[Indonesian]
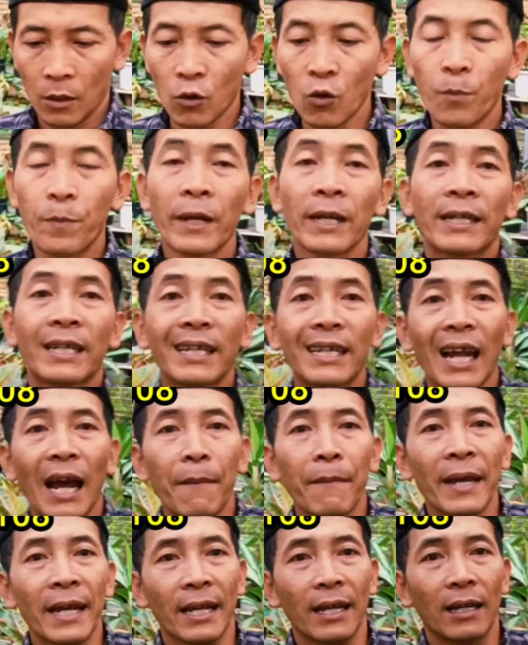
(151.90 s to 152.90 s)
Ruby
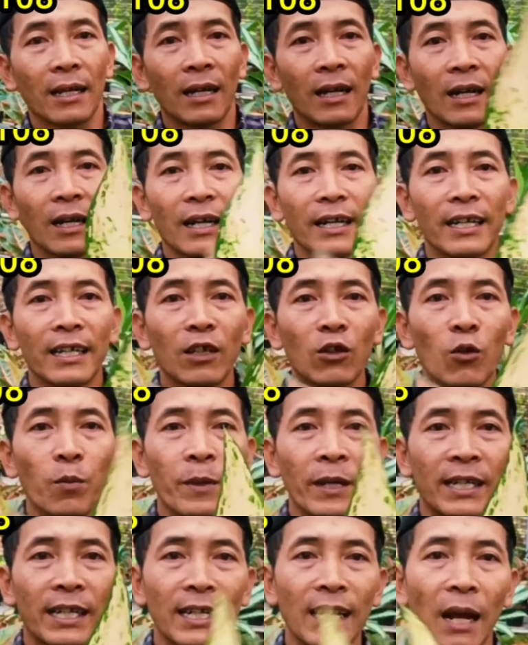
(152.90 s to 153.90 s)
dinamik uh, ini ruby